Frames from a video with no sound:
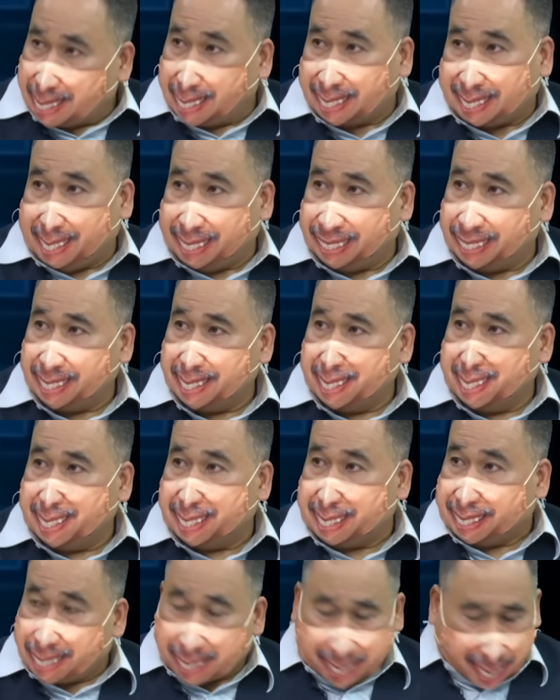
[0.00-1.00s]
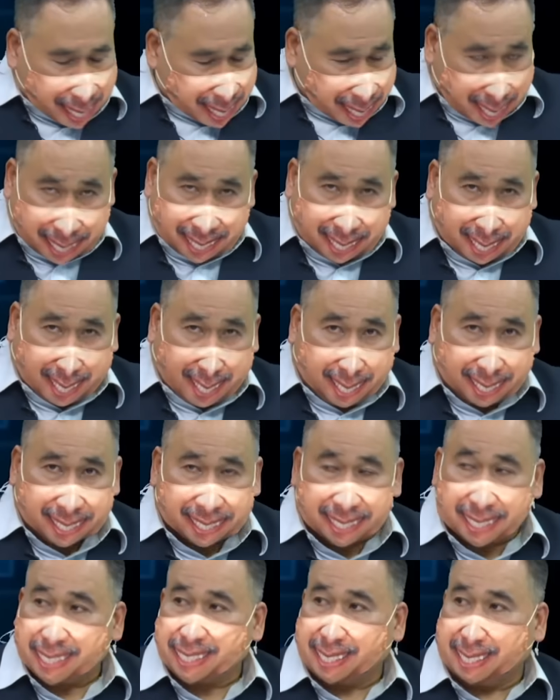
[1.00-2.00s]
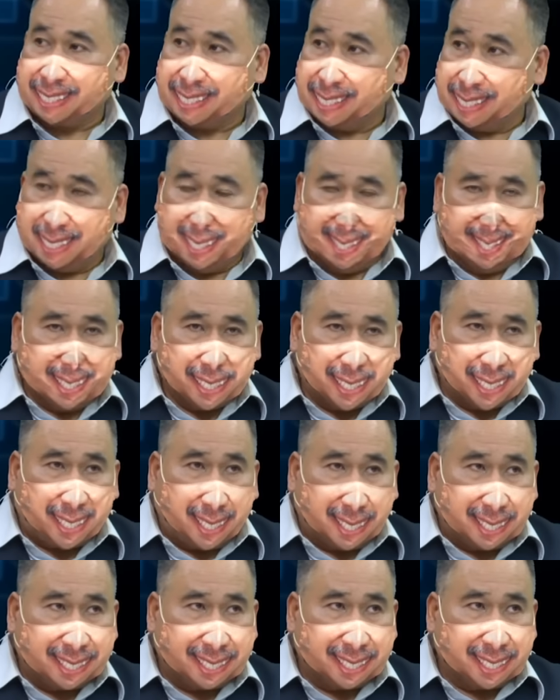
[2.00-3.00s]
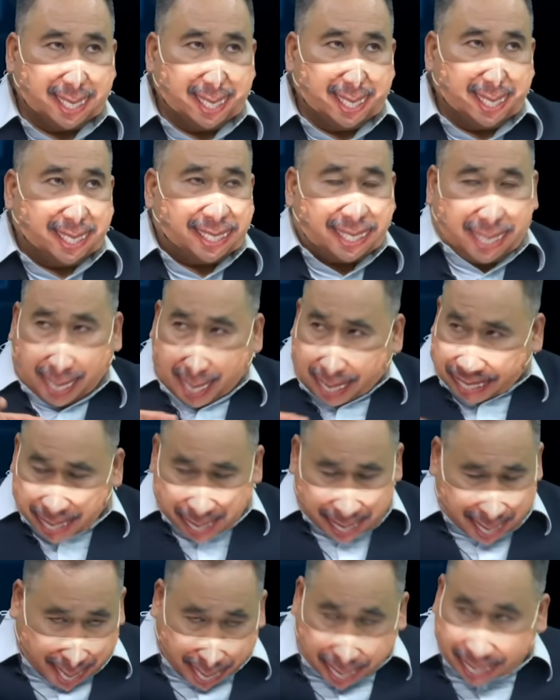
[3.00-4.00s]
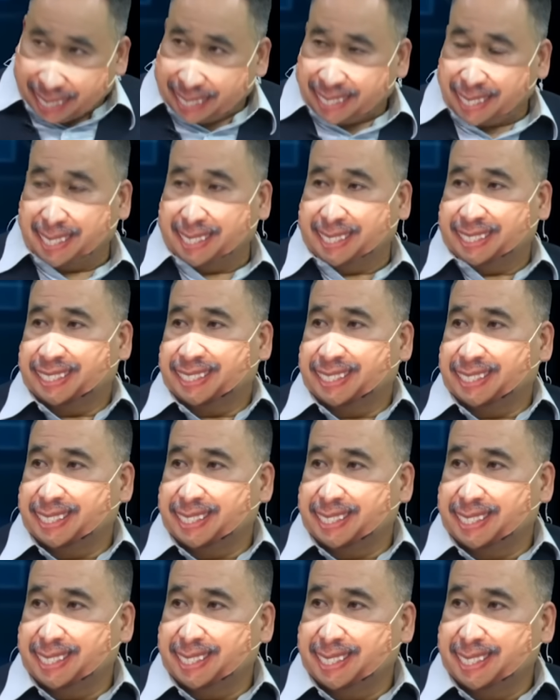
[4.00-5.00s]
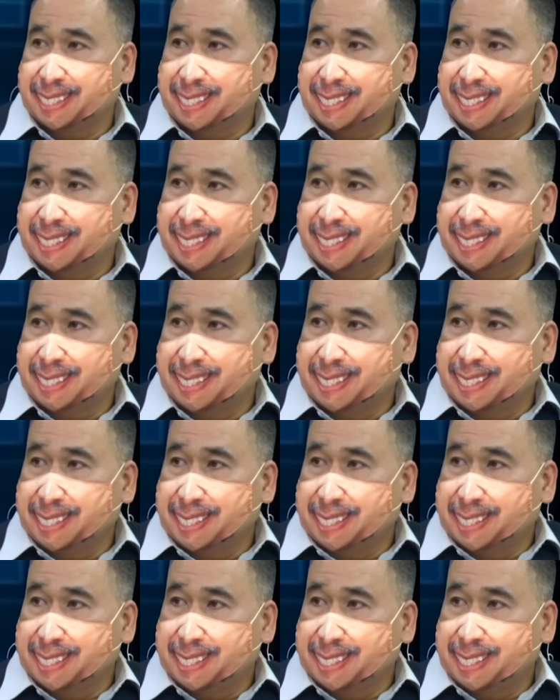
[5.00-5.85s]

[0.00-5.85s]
นประโยชน์นะนี่พูดแบบกลางๆเลยตรงไปคือทุกคนเนี่ยภาคส่วนขับเคลื่อนหมดเลยเราตีกั